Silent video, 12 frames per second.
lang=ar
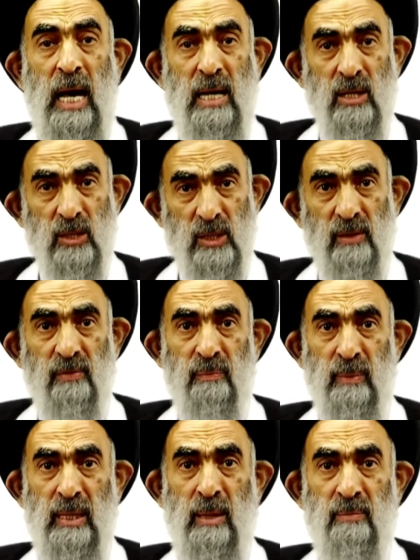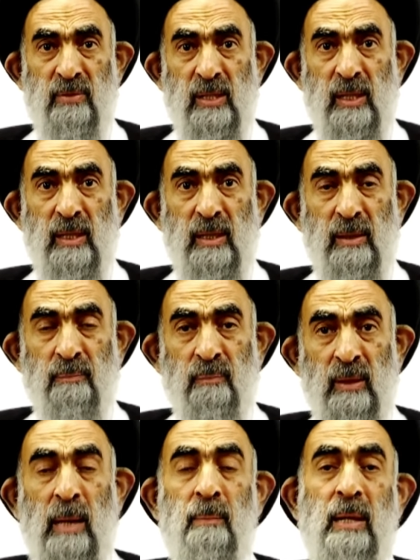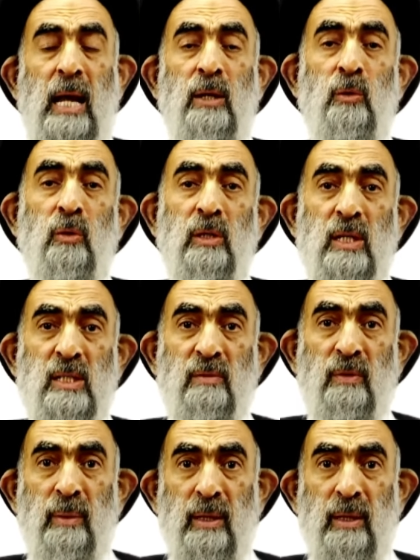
أنصف من نفسك قبل أن ينتصف